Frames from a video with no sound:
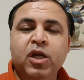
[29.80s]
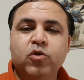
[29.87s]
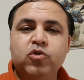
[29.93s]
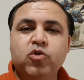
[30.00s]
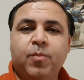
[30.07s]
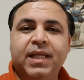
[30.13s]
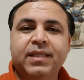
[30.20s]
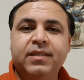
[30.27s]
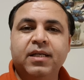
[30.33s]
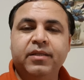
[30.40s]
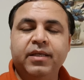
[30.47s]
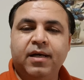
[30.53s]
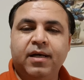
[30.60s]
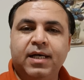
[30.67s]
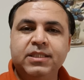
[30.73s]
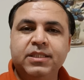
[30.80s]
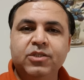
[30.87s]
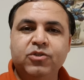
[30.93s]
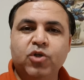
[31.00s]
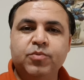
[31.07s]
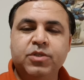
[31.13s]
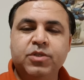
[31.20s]
दोस्तों बात करते हैं आज की
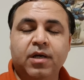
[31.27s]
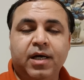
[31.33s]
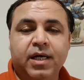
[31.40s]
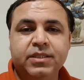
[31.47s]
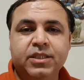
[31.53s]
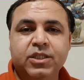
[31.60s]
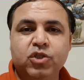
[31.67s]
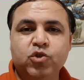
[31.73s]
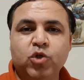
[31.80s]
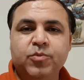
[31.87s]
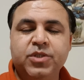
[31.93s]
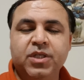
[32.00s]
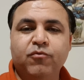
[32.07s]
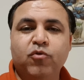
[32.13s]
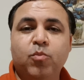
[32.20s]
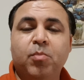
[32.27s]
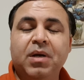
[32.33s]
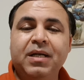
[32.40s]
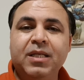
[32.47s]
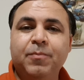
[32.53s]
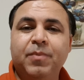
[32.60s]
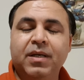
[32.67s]
जॉब्स की आज की जो जॉब्स हैं वो
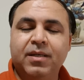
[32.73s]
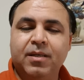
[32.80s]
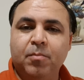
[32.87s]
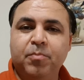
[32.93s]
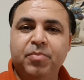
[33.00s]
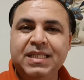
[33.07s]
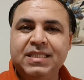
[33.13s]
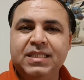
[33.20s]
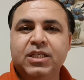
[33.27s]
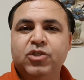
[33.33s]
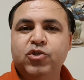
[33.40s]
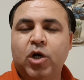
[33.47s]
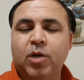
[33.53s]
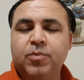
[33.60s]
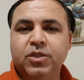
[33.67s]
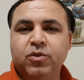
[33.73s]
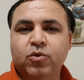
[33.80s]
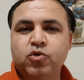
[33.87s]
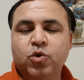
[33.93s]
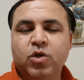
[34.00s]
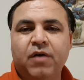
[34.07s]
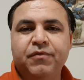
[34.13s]
मल्टीपल कंपनीज की जॉब्स हैं
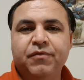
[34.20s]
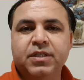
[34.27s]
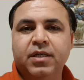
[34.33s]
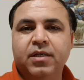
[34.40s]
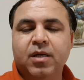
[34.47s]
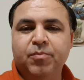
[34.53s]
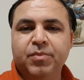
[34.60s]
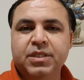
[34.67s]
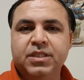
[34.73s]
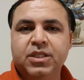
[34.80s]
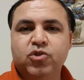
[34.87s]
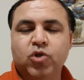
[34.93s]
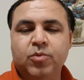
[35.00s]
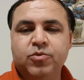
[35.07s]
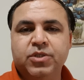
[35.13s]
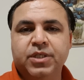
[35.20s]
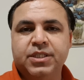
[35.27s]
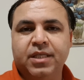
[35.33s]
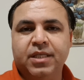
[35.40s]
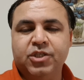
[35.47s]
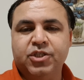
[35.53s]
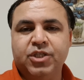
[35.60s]
दोस्तों काफी ज्यादा कंपनीज की जॉब्स हैं
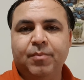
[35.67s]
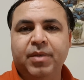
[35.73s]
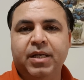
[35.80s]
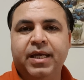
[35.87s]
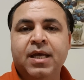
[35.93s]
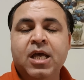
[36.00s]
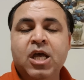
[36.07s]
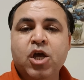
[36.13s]
इसके अंदर शामिल हैं